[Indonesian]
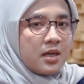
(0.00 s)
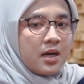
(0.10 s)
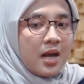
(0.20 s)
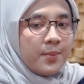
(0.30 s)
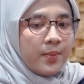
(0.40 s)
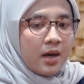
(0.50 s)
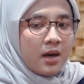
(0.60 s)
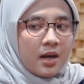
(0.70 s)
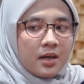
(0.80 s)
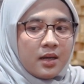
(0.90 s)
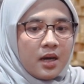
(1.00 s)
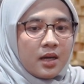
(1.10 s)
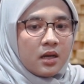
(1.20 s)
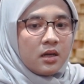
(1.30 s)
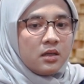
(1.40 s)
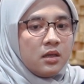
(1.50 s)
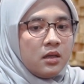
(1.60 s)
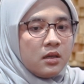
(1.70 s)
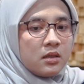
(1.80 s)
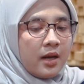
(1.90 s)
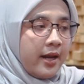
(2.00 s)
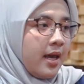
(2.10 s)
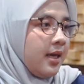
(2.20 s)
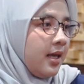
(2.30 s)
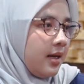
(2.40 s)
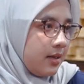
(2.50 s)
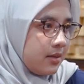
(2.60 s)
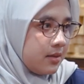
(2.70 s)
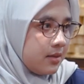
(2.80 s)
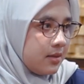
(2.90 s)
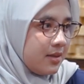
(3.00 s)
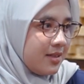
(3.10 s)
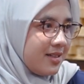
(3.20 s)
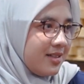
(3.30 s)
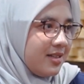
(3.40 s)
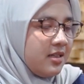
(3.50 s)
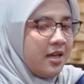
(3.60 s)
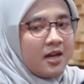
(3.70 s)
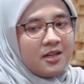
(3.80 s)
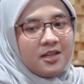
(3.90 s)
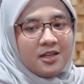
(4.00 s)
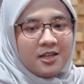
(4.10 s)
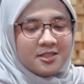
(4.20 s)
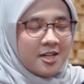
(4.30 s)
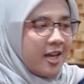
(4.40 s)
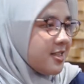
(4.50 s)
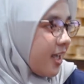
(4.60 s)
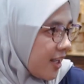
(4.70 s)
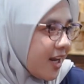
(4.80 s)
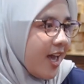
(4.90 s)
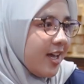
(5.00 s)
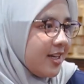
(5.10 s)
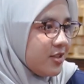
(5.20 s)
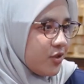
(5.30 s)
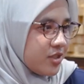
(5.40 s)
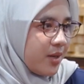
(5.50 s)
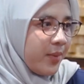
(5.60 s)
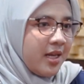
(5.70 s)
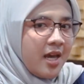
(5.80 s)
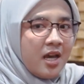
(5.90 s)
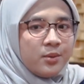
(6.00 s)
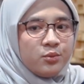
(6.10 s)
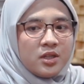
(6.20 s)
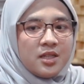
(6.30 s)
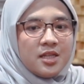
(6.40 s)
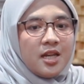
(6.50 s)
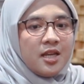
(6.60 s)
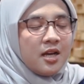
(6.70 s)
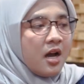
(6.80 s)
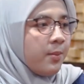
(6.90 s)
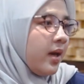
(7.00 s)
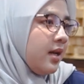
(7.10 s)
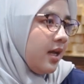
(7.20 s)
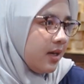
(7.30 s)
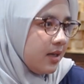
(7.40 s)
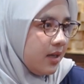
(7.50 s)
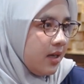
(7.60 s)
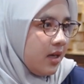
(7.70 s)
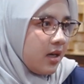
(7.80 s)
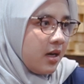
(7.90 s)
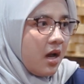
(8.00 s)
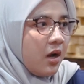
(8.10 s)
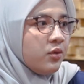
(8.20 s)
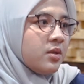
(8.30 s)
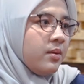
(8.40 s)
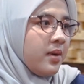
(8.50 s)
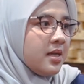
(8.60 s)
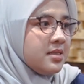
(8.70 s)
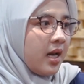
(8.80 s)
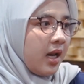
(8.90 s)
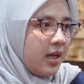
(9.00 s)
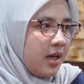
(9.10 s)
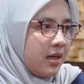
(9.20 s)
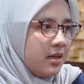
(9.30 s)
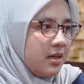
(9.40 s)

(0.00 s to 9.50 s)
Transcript: Kenapa? Karena yang akhirnya diledekin Iya. Yang dijelek-jelekin lah di sosial yeah, media yeah, yang iya, ngebuat yeah. dia jadinya nggak pede, keganggu sama pelajarannya.